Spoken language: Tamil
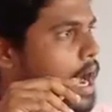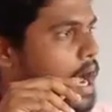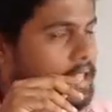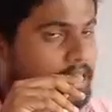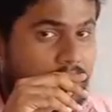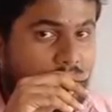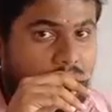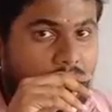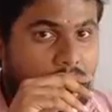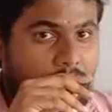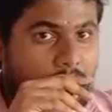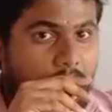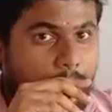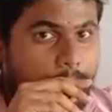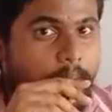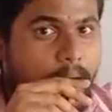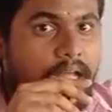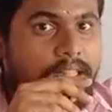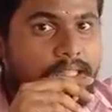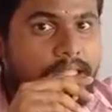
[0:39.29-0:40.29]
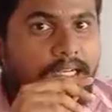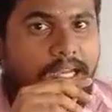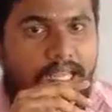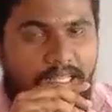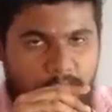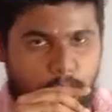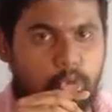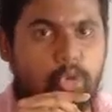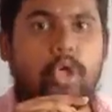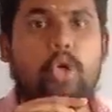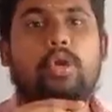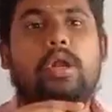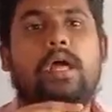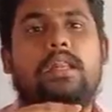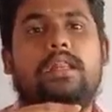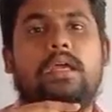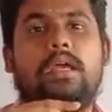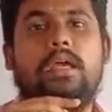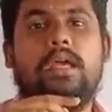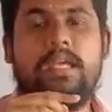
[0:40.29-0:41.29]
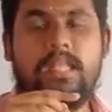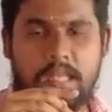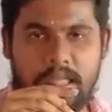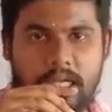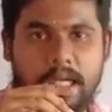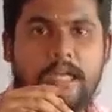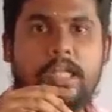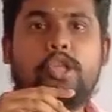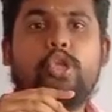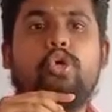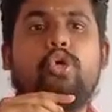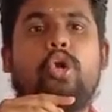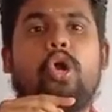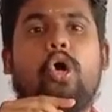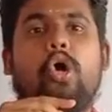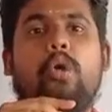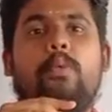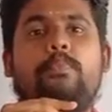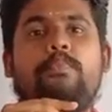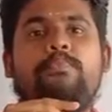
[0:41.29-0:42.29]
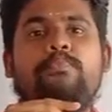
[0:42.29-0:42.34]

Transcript: அதை பார்த்துக்கிட்டே இதை விட்டுறக்கூடாது இதை தட்டி தூக்குறோம்